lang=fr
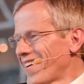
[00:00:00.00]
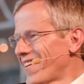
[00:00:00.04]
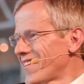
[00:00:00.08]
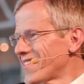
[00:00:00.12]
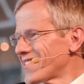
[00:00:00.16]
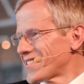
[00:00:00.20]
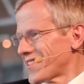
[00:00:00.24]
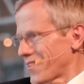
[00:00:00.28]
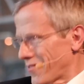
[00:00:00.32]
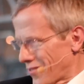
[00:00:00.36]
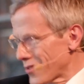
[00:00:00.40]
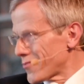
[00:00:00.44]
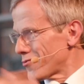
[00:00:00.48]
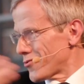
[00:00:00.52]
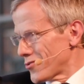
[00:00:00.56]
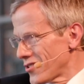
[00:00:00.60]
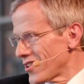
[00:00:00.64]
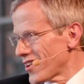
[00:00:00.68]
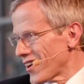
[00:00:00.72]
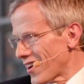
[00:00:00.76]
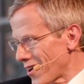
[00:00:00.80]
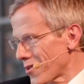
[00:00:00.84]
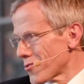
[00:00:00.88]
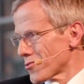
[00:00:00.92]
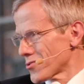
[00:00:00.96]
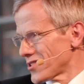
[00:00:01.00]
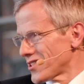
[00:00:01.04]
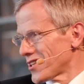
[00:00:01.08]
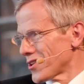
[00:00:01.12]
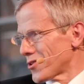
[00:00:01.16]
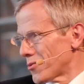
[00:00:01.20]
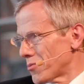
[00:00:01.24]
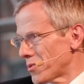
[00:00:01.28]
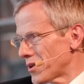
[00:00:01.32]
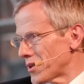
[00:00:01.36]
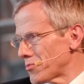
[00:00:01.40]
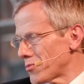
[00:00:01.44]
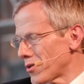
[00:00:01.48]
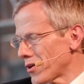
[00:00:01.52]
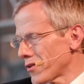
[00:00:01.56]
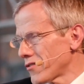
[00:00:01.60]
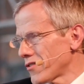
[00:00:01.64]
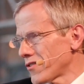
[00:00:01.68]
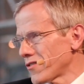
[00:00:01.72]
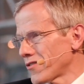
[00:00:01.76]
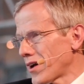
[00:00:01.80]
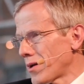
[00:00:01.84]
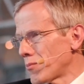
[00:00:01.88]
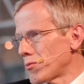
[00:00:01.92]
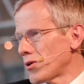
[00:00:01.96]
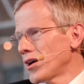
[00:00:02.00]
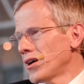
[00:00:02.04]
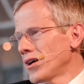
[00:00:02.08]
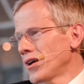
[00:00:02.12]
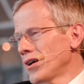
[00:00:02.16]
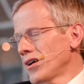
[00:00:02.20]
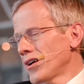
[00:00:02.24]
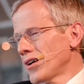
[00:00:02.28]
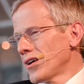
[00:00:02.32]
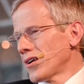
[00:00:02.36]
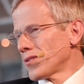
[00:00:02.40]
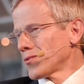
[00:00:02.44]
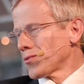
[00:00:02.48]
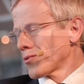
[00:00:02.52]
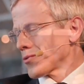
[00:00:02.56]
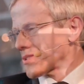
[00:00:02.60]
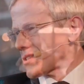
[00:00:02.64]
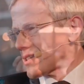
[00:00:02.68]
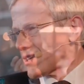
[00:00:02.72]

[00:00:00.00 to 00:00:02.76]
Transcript: euh, ça va devenir là aussi complètement invivable. Voilà, là on a... Donc